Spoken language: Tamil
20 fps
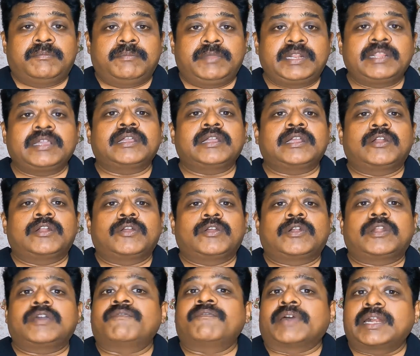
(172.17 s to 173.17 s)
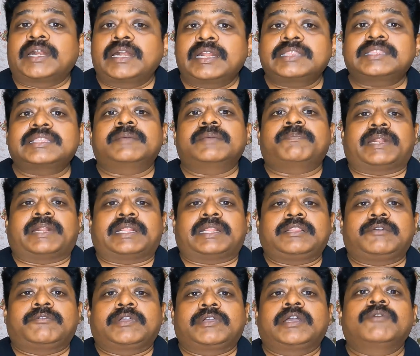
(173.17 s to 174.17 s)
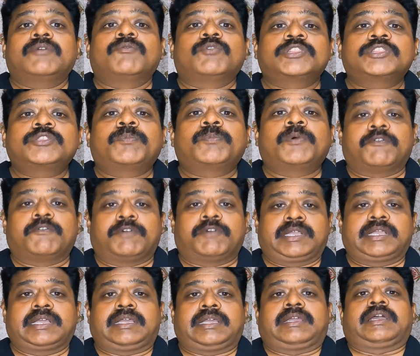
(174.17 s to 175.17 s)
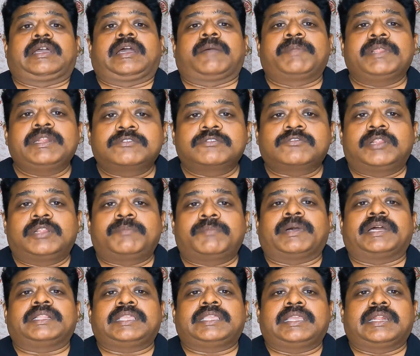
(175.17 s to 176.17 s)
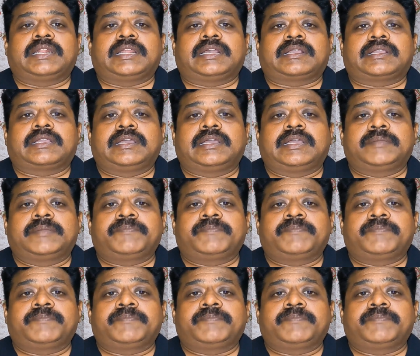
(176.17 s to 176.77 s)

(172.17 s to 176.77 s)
மிருகங்களோட வருடத்தில் பிறந்தவங்க ஒத்து போவாங்க அப்படின்னு சொல்லி பார்த்தீங்கன்னாக்க